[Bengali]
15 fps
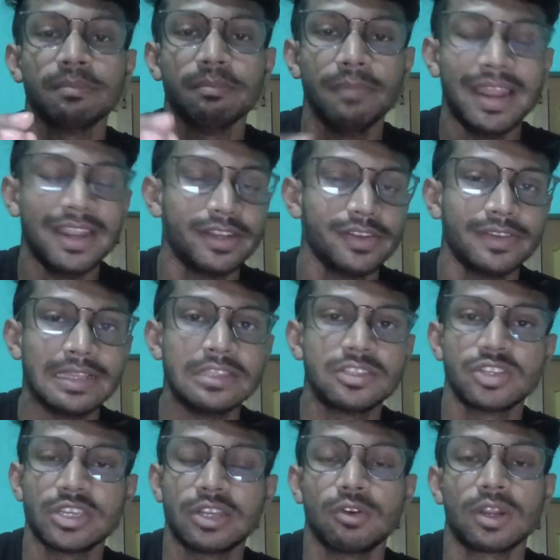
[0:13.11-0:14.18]
ব্যাটারি হেলথ
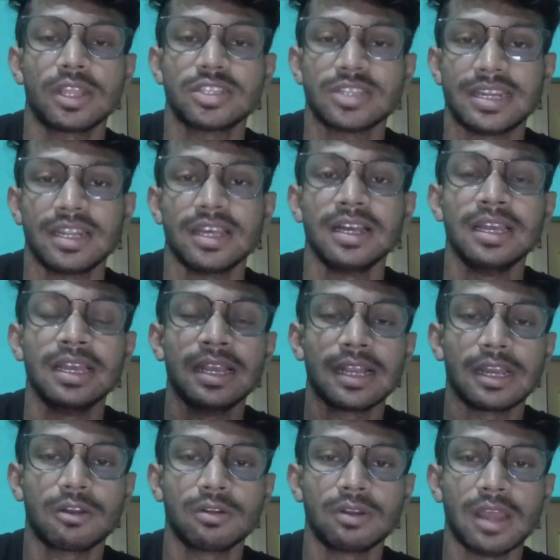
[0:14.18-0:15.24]
চেক করা যায় না
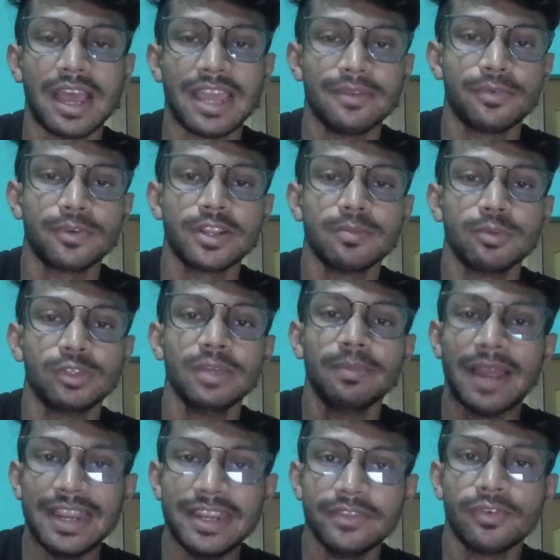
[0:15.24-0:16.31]
কারণ আইফোনের মধ্যে
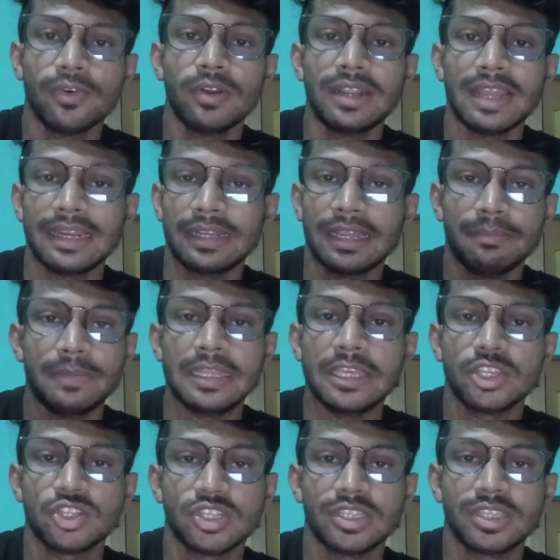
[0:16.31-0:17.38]
বাই ডিফল্ট একটা
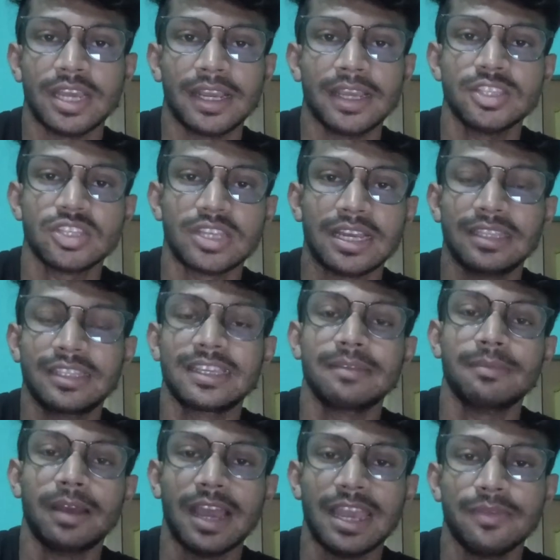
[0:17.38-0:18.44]
অ্যাপ্লিকেশন থাকে যেখান থেকে
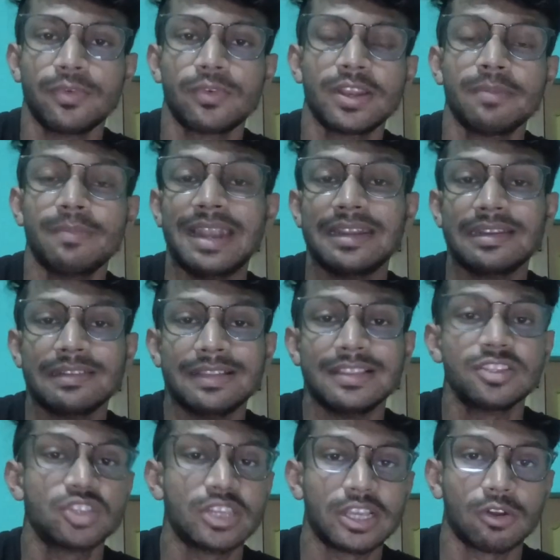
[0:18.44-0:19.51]
আইফোনের ব্যাটারি হেলথ
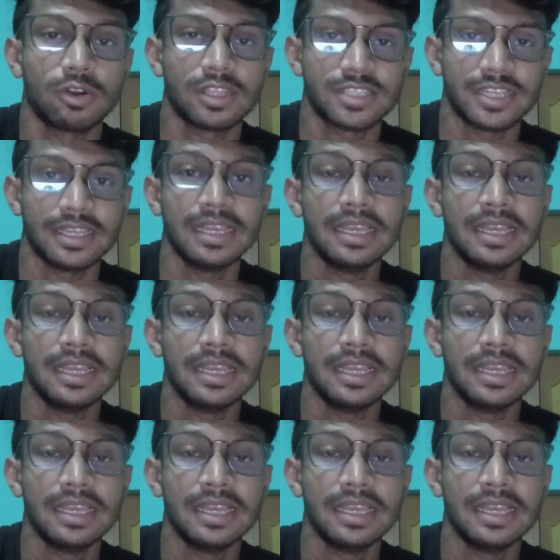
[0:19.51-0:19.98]
চেক করা যায়